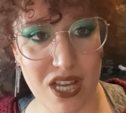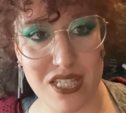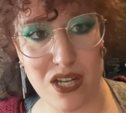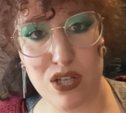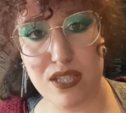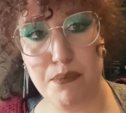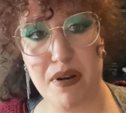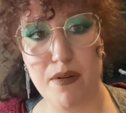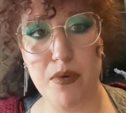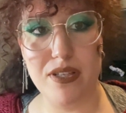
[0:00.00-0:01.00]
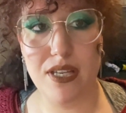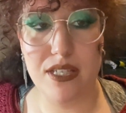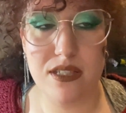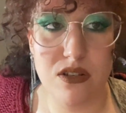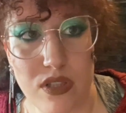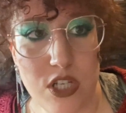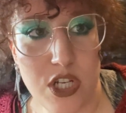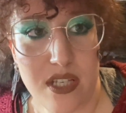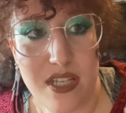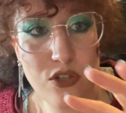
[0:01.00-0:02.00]
à dire, alors c'est pas vraiment intéressant.
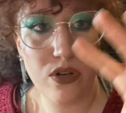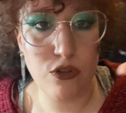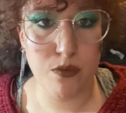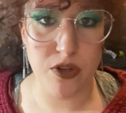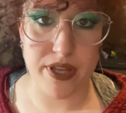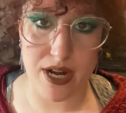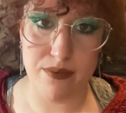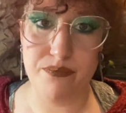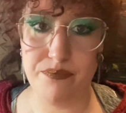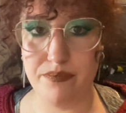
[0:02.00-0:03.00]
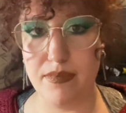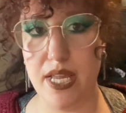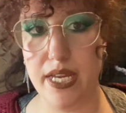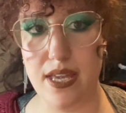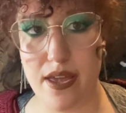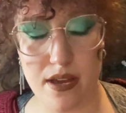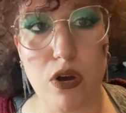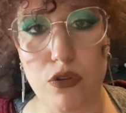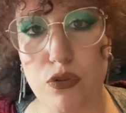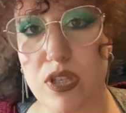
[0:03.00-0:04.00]
Déjà, désolé du bordel derrière,
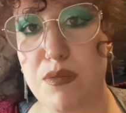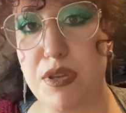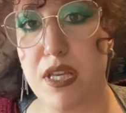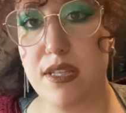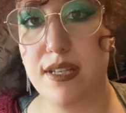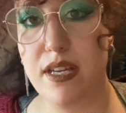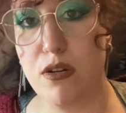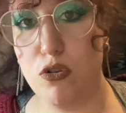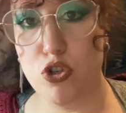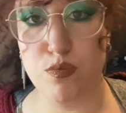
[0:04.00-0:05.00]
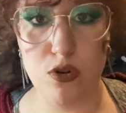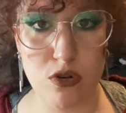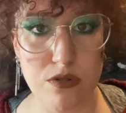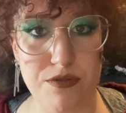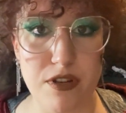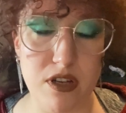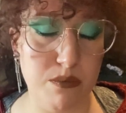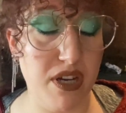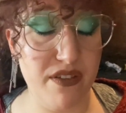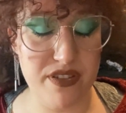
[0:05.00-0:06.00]
entre guillemets, tri, rangement, enfin
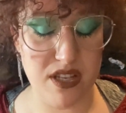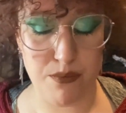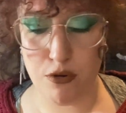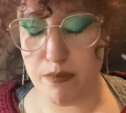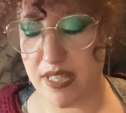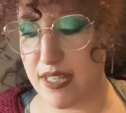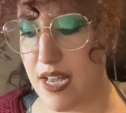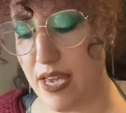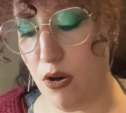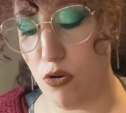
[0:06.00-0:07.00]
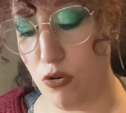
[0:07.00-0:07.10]
bref, c'est un peu le bazar. en